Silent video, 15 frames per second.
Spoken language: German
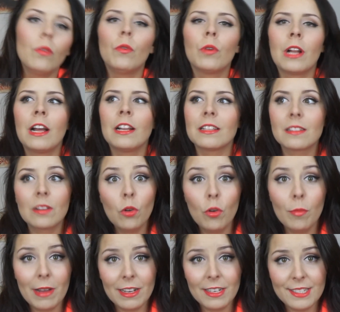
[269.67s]
Oder das Klo
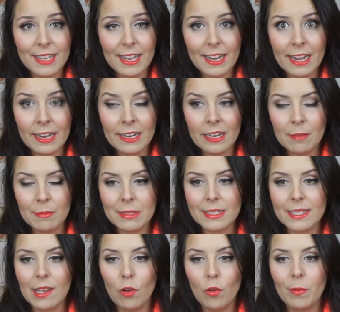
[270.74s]
mache ich sehr gerne damit
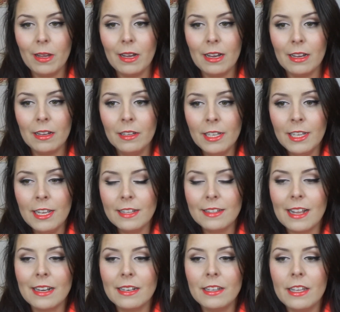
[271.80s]
sauber.
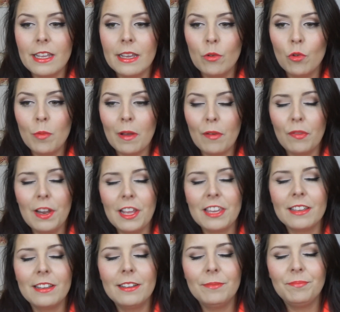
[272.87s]
Dann die
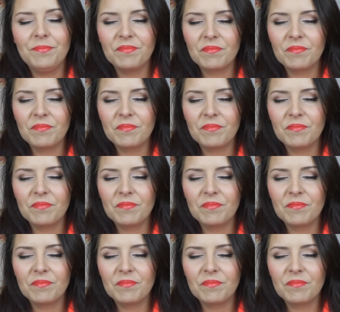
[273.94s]
Oberfläche.